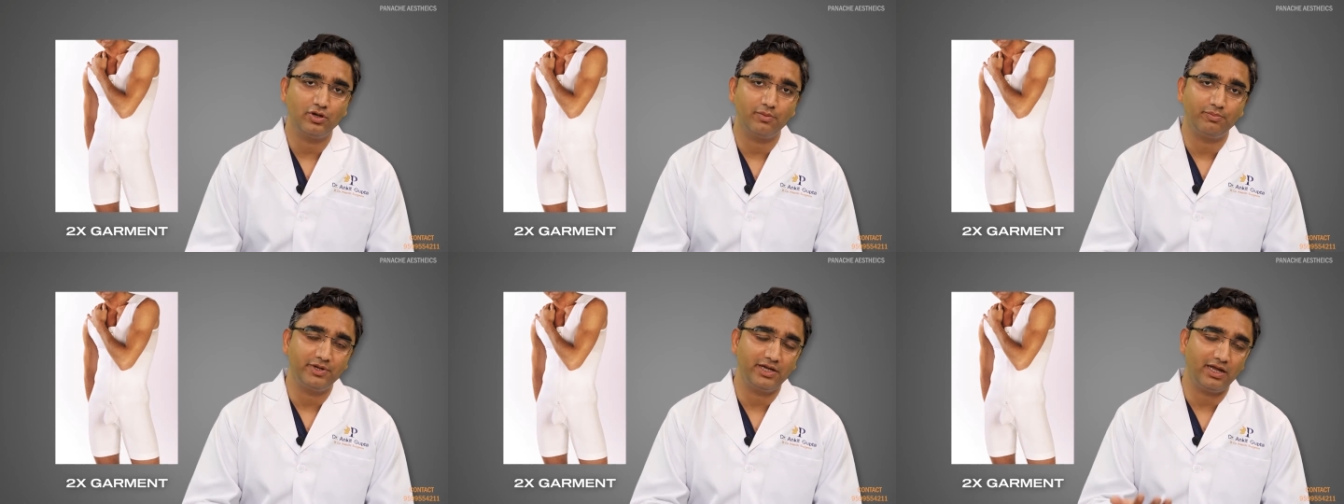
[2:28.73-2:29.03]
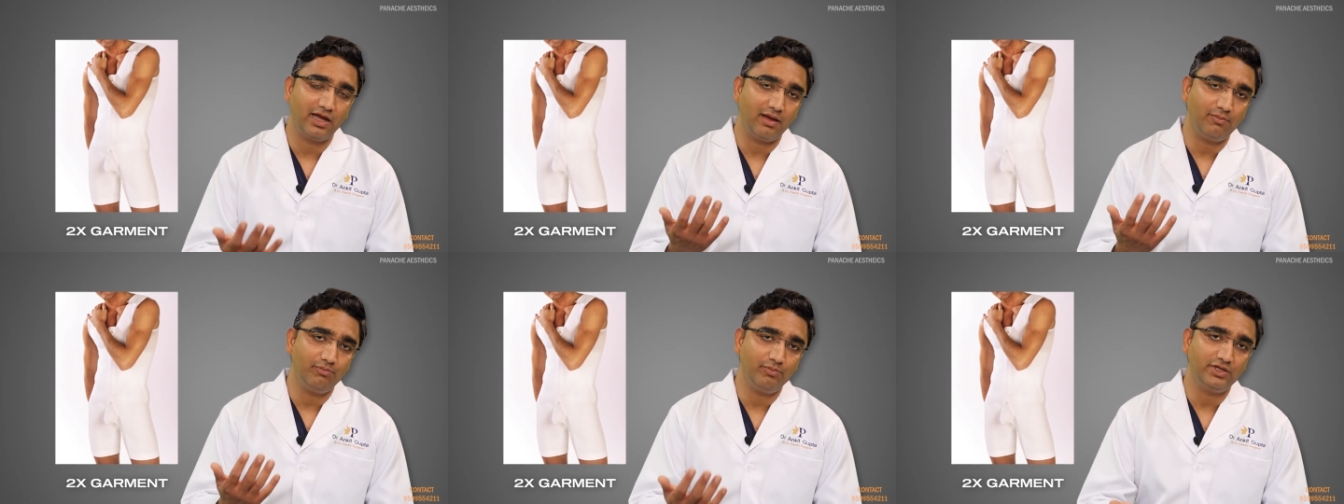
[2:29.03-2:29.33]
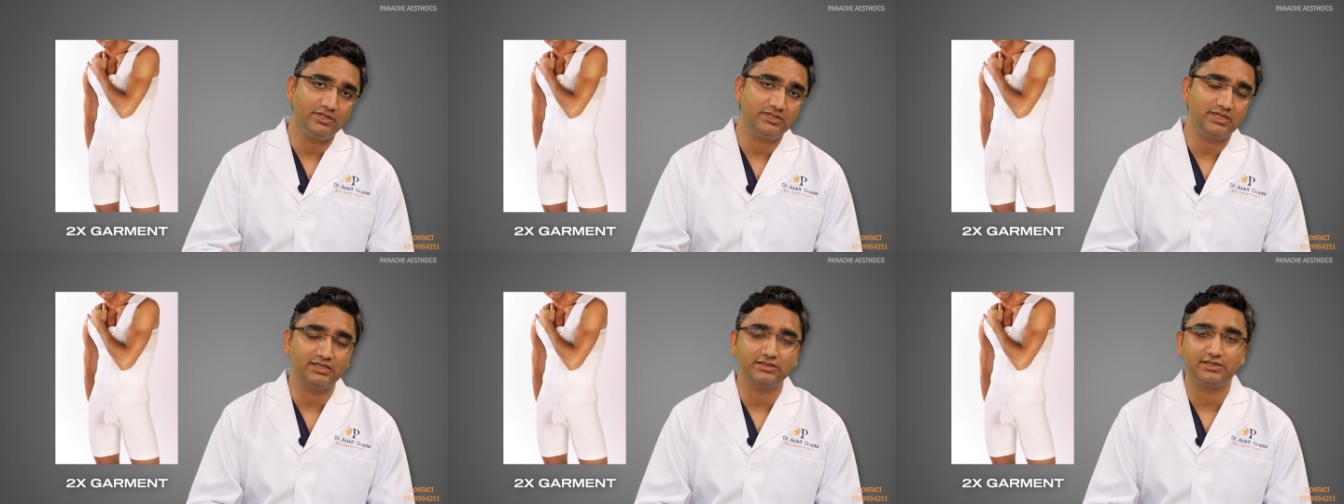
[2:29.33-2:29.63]
अपने आप
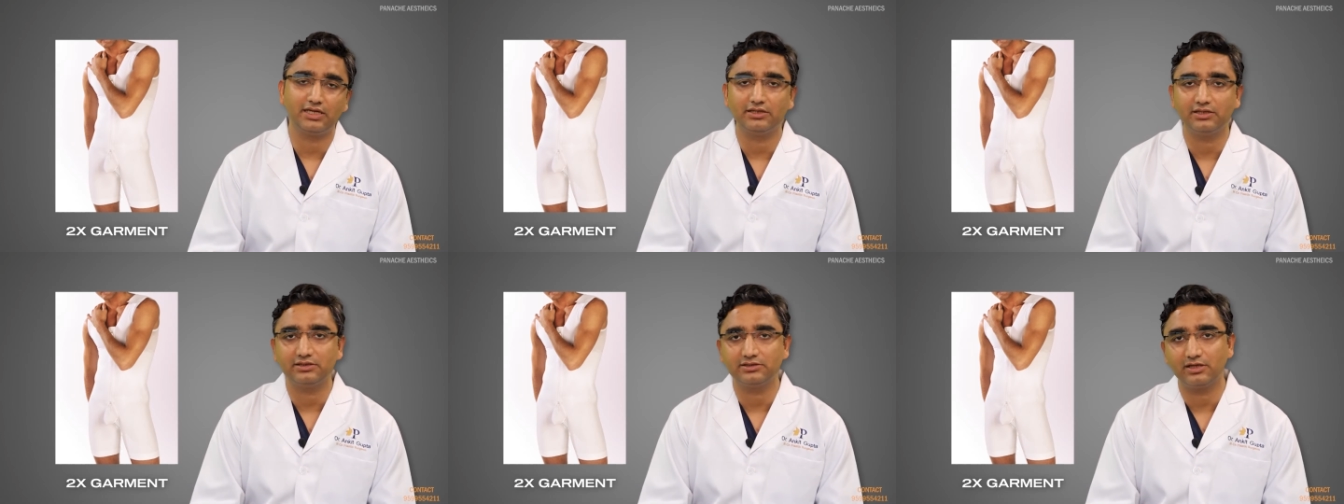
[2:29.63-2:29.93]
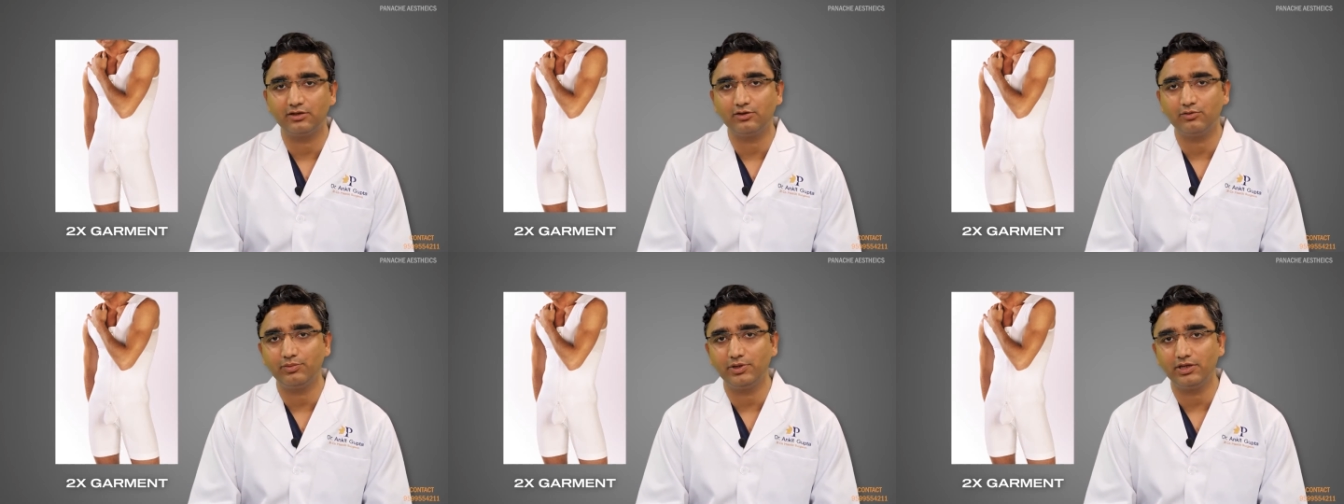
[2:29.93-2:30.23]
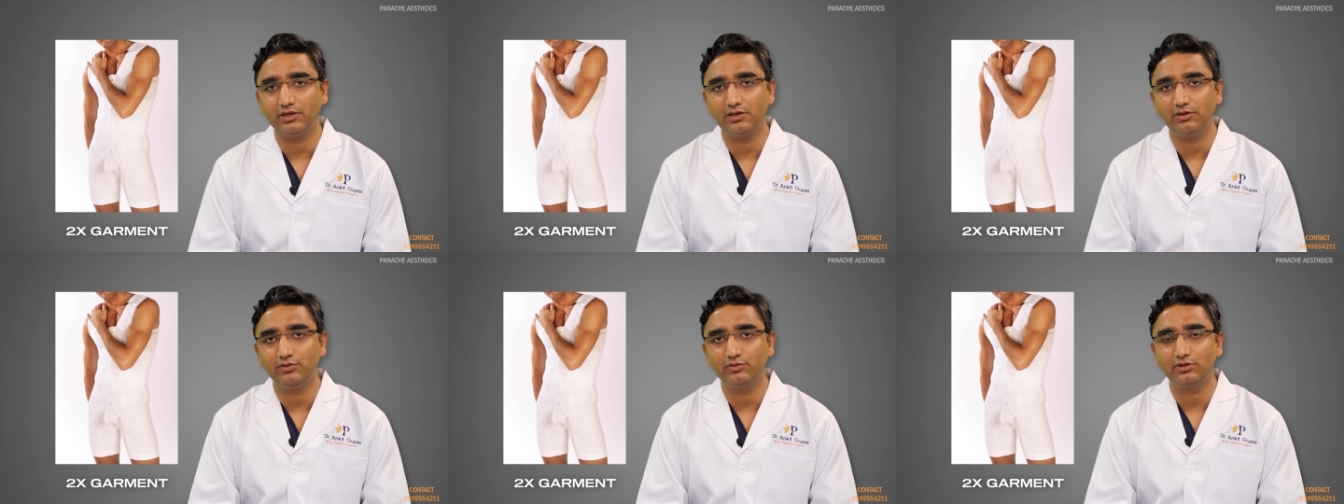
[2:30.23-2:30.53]
में छः सात हज़ार
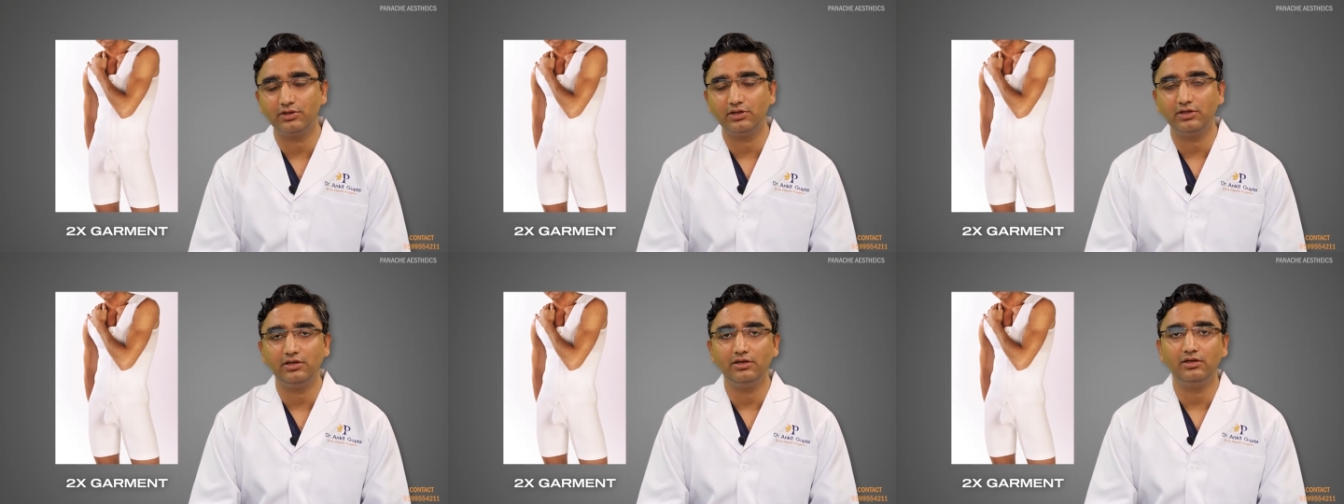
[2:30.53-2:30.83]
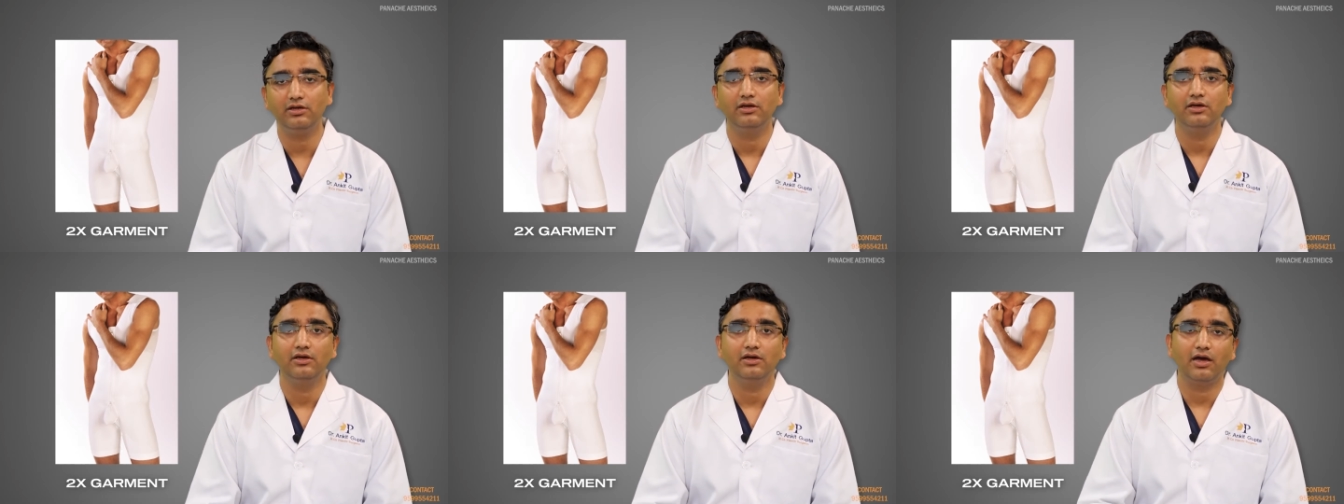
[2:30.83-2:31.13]
रुपये के होते हैं